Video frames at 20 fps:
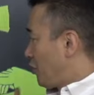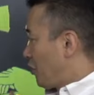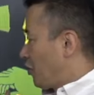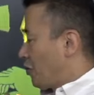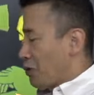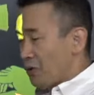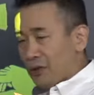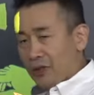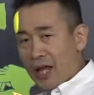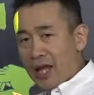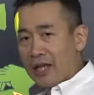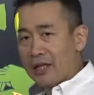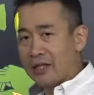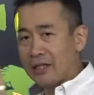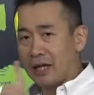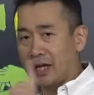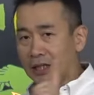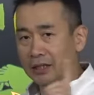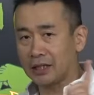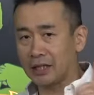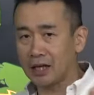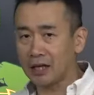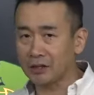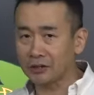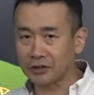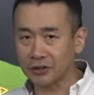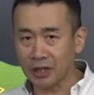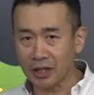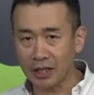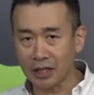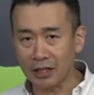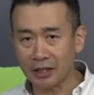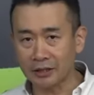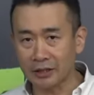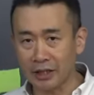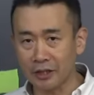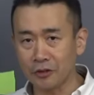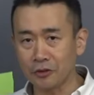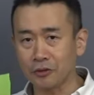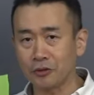両端に働く力なん
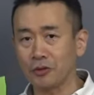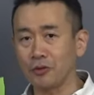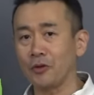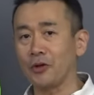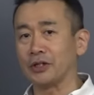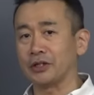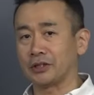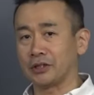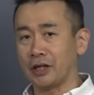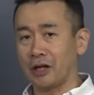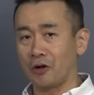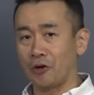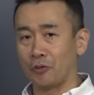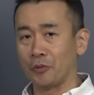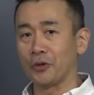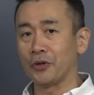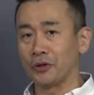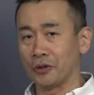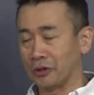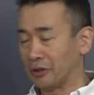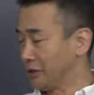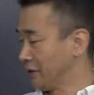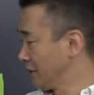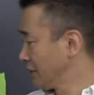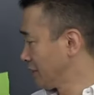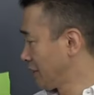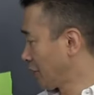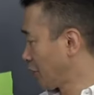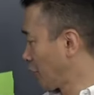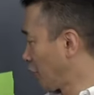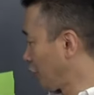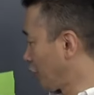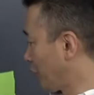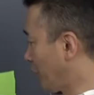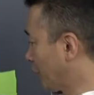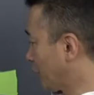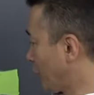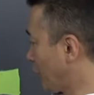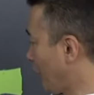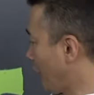だよっていうのはしっかり覚えようさあ今日の
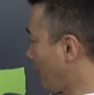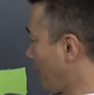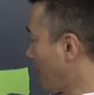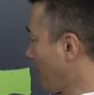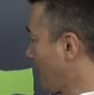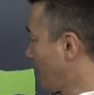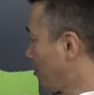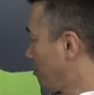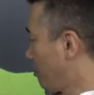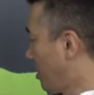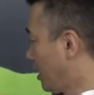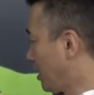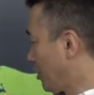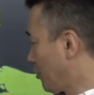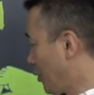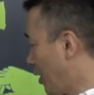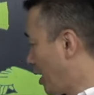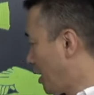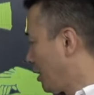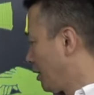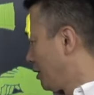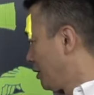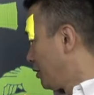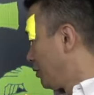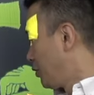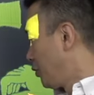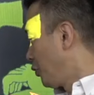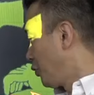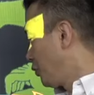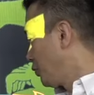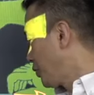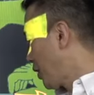まとめバネは両